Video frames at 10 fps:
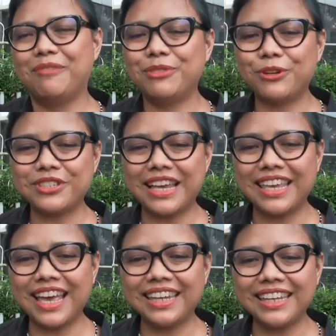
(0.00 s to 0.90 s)
Menurut
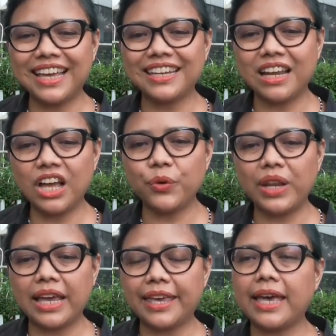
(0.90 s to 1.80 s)
saya ini adalah
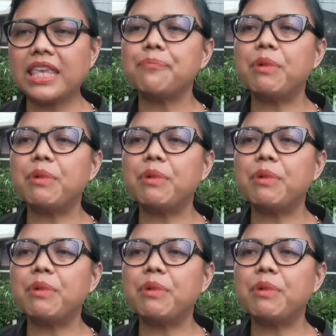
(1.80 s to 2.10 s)
wilayahnya